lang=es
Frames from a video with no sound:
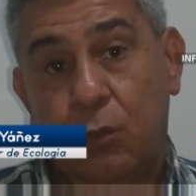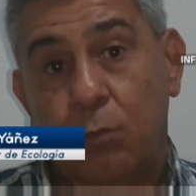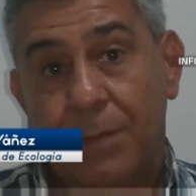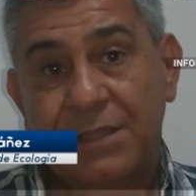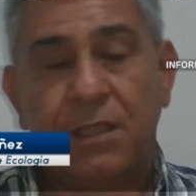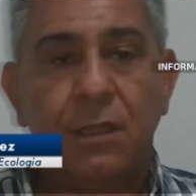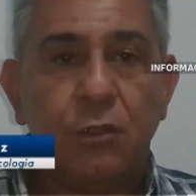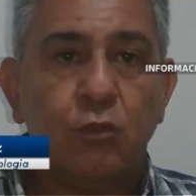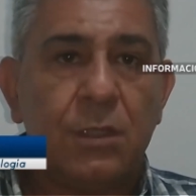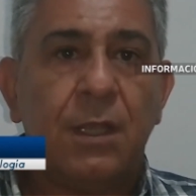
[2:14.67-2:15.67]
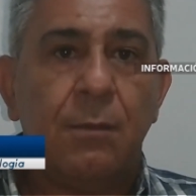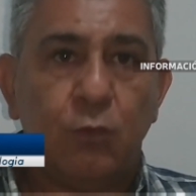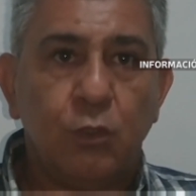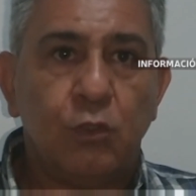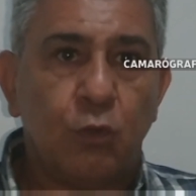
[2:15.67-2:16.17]
con base en eso
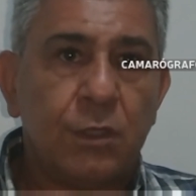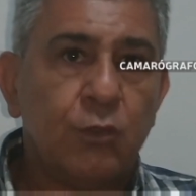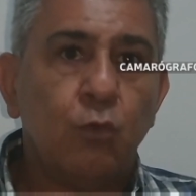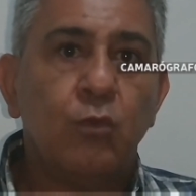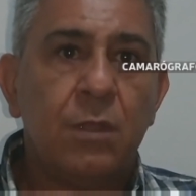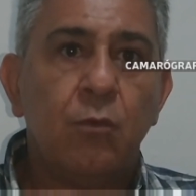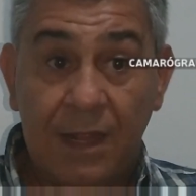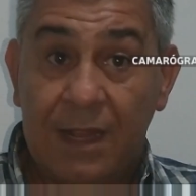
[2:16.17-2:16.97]
sacamos nuestro resolutivo.